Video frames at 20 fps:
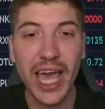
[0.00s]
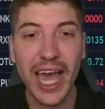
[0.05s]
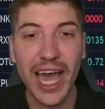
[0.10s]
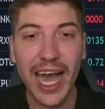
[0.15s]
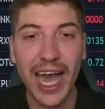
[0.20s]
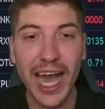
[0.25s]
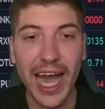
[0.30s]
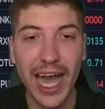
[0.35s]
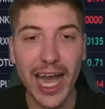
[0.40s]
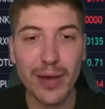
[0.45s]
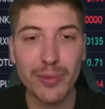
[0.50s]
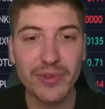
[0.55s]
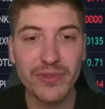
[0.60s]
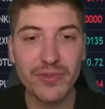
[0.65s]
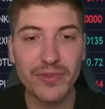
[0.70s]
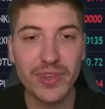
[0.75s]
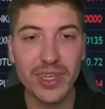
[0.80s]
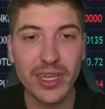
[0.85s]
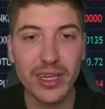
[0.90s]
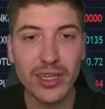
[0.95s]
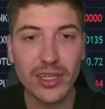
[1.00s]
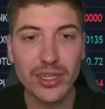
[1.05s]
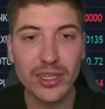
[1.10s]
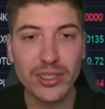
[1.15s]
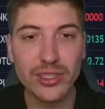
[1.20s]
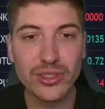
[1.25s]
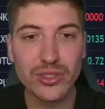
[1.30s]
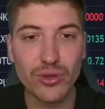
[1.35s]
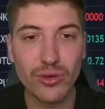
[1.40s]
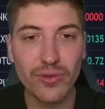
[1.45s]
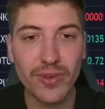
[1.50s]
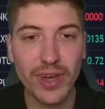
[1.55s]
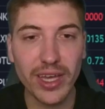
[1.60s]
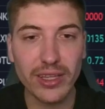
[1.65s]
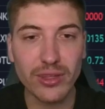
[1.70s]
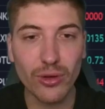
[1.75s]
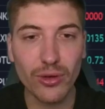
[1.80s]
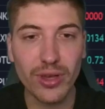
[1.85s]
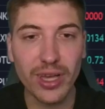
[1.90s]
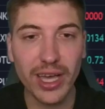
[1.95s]
haben wir soweit
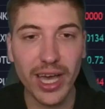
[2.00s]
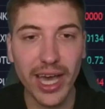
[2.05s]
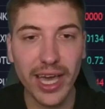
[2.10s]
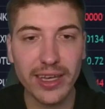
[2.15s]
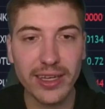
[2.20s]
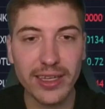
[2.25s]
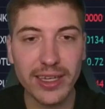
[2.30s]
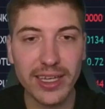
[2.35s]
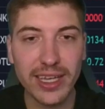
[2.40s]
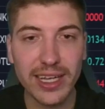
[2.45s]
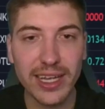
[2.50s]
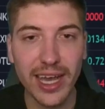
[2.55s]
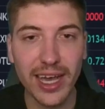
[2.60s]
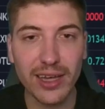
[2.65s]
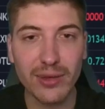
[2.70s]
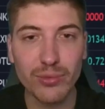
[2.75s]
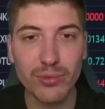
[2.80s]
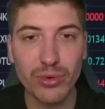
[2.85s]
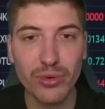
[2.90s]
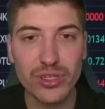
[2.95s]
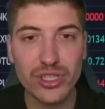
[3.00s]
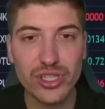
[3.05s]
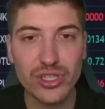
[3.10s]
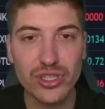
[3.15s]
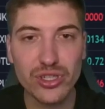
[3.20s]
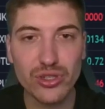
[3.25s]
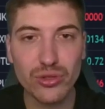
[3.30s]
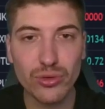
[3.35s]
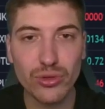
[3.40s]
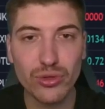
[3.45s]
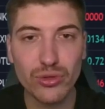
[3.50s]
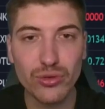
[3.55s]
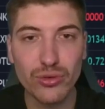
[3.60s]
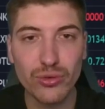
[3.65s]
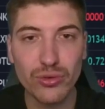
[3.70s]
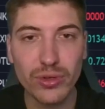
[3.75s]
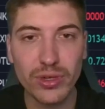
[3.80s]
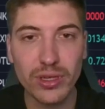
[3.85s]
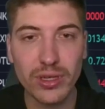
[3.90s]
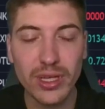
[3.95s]
noch keine klaren bullischen
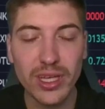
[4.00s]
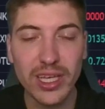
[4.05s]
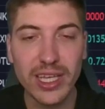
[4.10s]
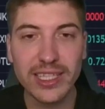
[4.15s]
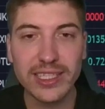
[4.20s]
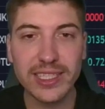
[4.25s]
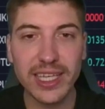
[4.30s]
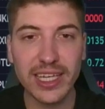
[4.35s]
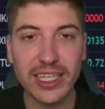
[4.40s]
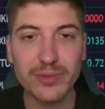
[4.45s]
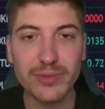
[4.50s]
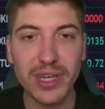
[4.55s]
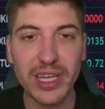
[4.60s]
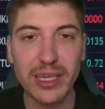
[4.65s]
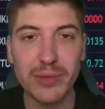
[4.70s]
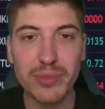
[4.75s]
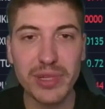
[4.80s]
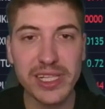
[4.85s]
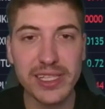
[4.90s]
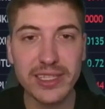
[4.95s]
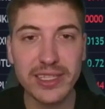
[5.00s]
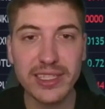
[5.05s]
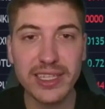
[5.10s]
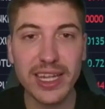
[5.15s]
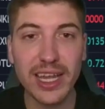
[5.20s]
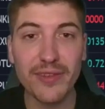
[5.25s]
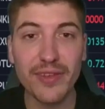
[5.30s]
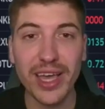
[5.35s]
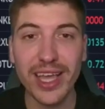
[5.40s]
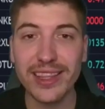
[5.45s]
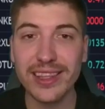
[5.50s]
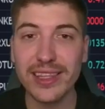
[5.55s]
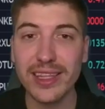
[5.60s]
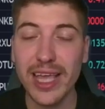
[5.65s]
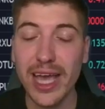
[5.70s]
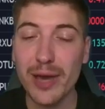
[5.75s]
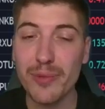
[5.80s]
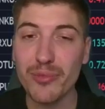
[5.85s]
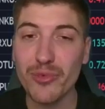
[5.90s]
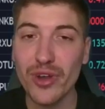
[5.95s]
Strukturen, sage ich mal, gebildet. Klar, wir hatten einen
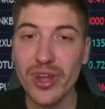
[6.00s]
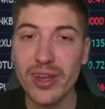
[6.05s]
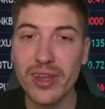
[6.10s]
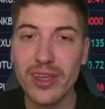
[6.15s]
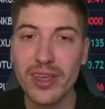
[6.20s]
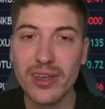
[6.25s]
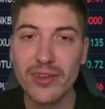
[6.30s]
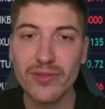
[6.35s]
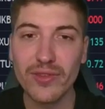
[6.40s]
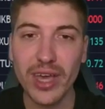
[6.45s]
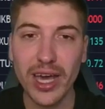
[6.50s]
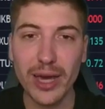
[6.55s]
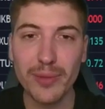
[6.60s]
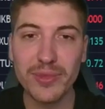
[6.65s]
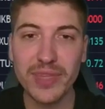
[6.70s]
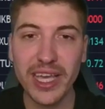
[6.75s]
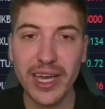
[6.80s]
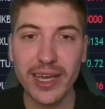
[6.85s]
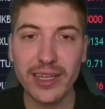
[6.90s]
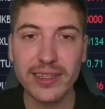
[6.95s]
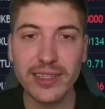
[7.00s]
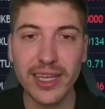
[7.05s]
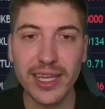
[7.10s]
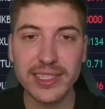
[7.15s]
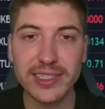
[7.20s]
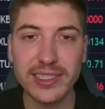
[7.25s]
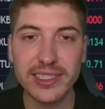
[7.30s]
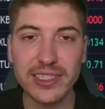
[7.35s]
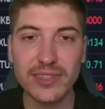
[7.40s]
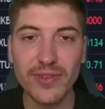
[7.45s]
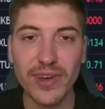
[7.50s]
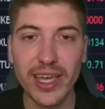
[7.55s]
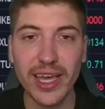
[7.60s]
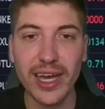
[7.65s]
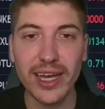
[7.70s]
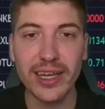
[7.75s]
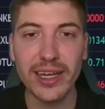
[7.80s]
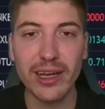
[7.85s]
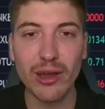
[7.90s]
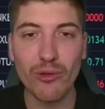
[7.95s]
Uprun, wir haben die 38.2er
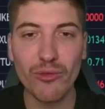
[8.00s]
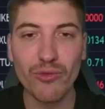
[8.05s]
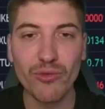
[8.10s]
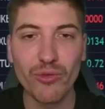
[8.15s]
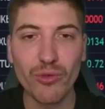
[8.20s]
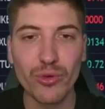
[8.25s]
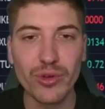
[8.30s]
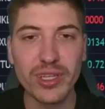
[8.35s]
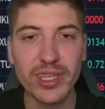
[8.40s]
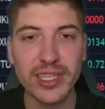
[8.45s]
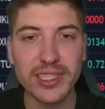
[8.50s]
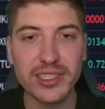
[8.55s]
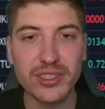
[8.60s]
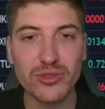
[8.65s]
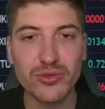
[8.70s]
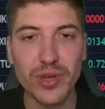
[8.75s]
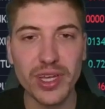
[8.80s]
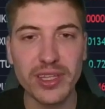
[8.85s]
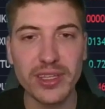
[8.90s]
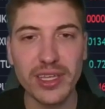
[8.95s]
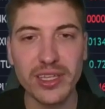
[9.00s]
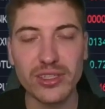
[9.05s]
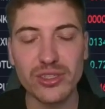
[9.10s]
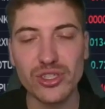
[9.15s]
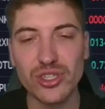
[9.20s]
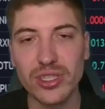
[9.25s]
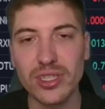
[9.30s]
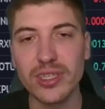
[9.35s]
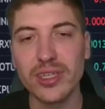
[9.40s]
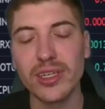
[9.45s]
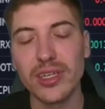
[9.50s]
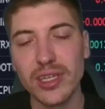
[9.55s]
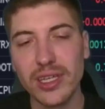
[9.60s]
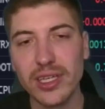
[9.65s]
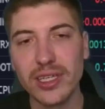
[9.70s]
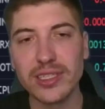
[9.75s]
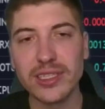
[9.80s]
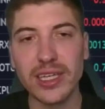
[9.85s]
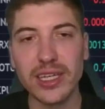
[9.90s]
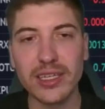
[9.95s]
angelaufen, wurden jetzt trade-technisch hier,
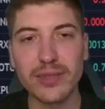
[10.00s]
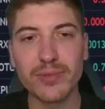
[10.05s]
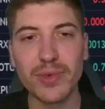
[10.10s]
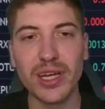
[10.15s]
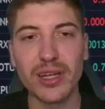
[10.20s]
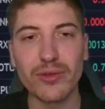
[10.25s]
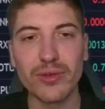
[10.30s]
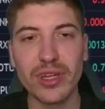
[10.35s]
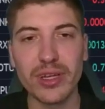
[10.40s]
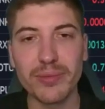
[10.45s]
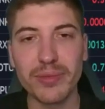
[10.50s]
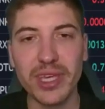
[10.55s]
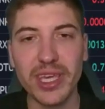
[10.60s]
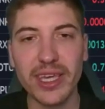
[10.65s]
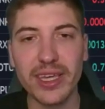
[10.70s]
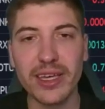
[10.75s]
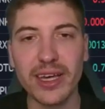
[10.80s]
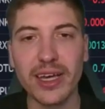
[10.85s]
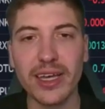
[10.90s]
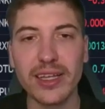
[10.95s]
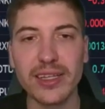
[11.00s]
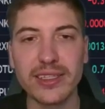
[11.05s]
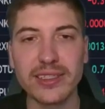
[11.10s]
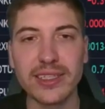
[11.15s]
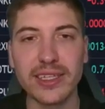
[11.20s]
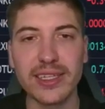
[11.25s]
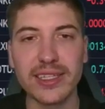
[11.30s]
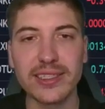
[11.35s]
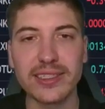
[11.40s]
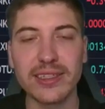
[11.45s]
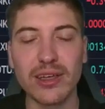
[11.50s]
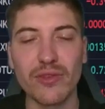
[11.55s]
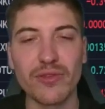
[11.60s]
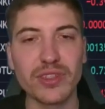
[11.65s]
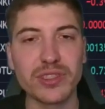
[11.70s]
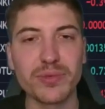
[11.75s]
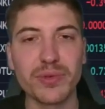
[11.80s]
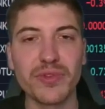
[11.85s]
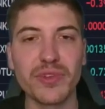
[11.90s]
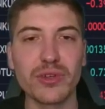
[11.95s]
sage ich mal, oder im GKL dieser letzten
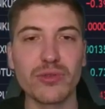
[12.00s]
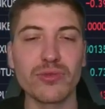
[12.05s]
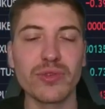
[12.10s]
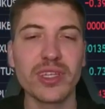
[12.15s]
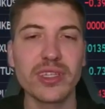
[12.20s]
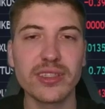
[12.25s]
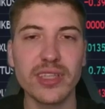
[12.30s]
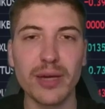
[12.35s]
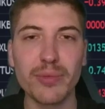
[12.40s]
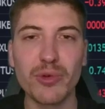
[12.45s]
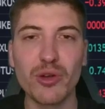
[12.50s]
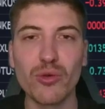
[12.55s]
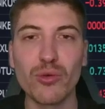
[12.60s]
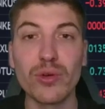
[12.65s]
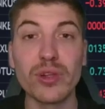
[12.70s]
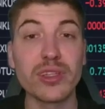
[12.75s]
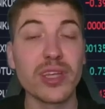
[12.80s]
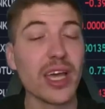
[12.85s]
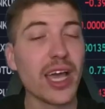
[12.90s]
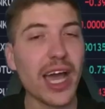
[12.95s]
Aufwärtsbewegung nicht abgeholt.